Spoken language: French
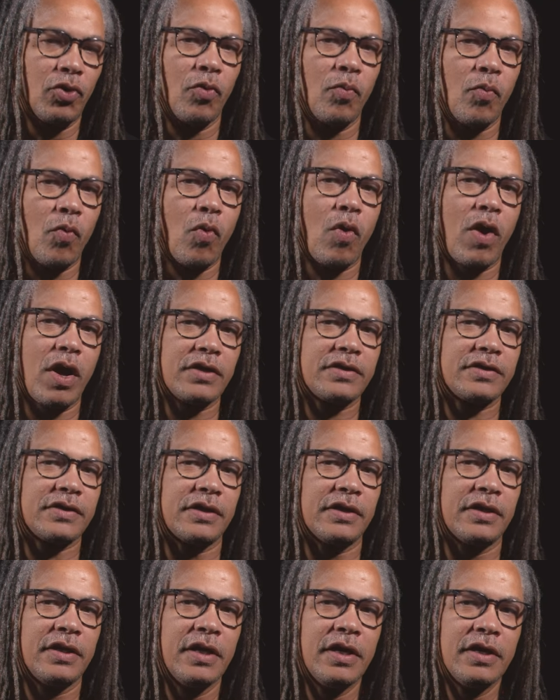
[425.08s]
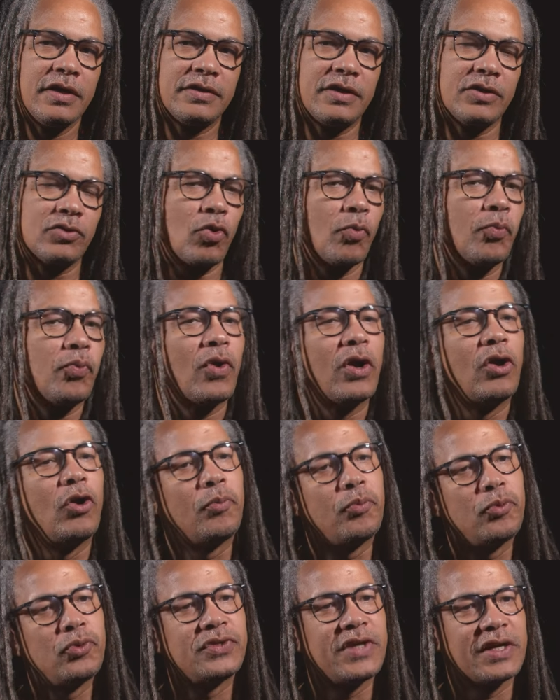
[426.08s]
moi, c'est ce qu'on pourrait le
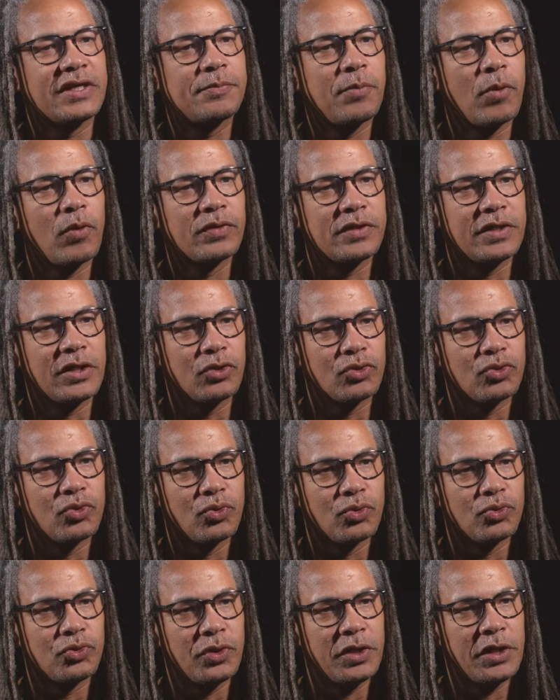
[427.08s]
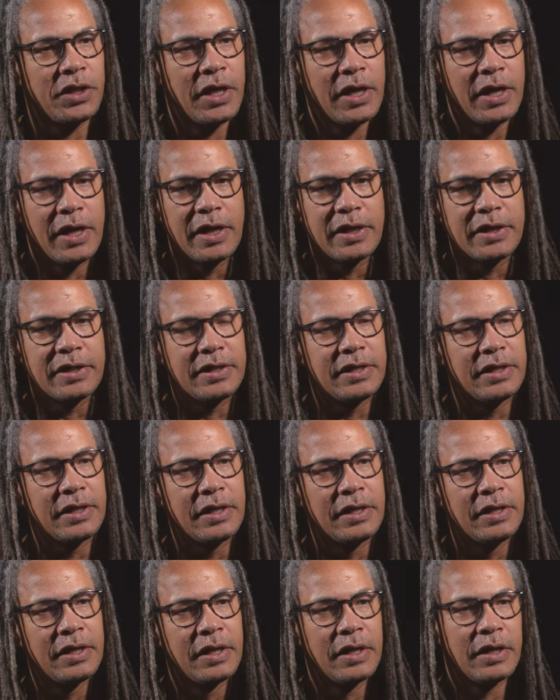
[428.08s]
plus exporter aujourd'hui et qui
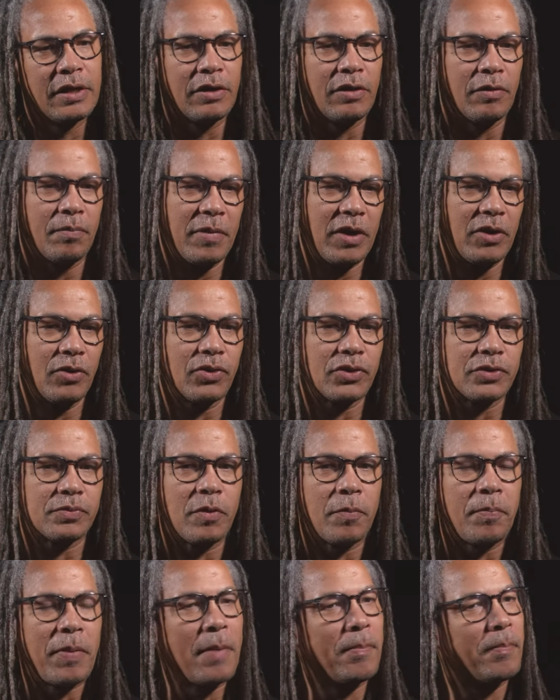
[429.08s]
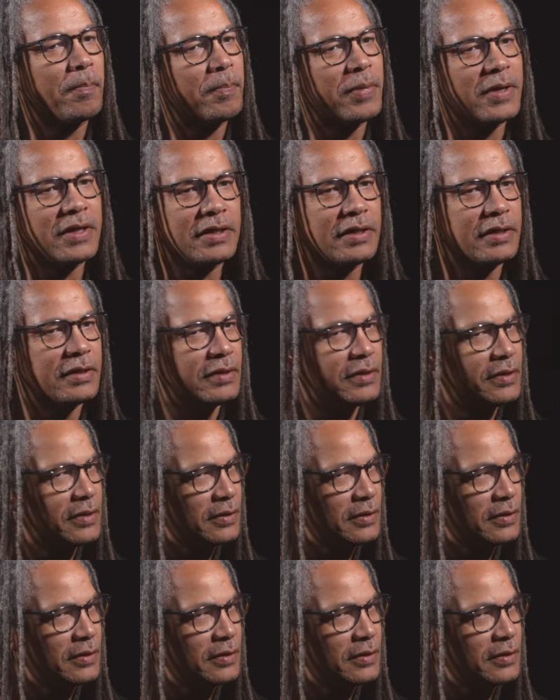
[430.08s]
est euh, malheureusement pas pris